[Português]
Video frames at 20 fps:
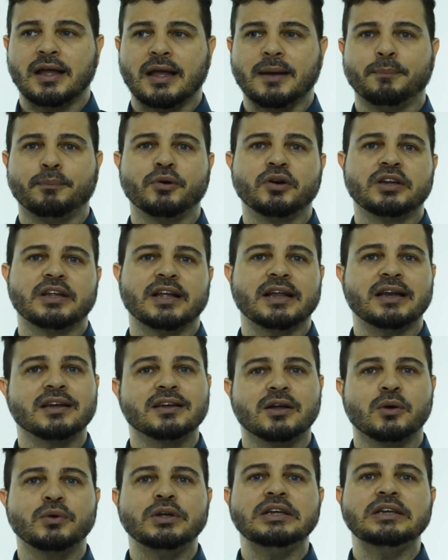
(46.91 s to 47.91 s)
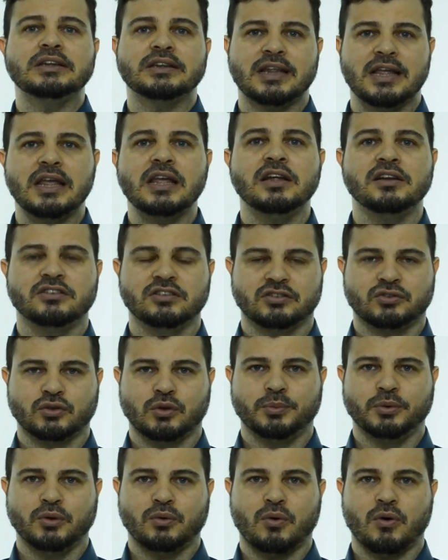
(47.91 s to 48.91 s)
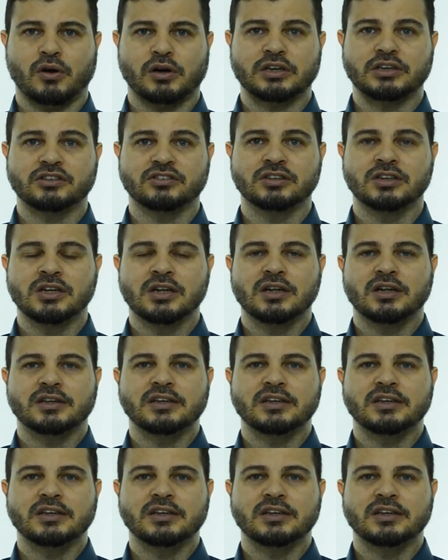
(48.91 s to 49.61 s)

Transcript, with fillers: é porque ela não entende sobre o corte.